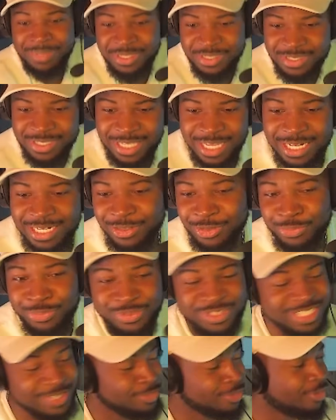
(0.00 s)
nationale et en
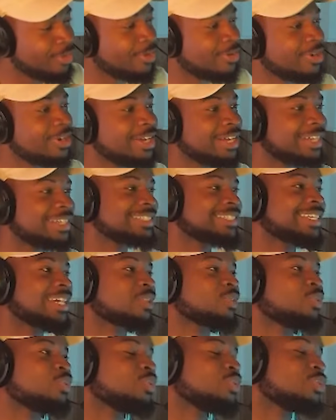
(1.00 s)
plus, il prend un
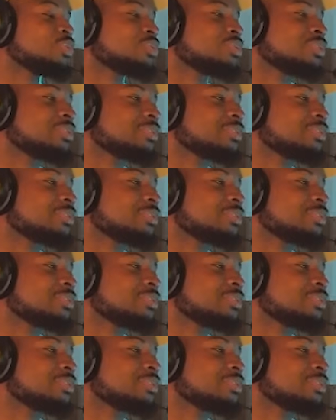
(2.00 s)
carton rouge.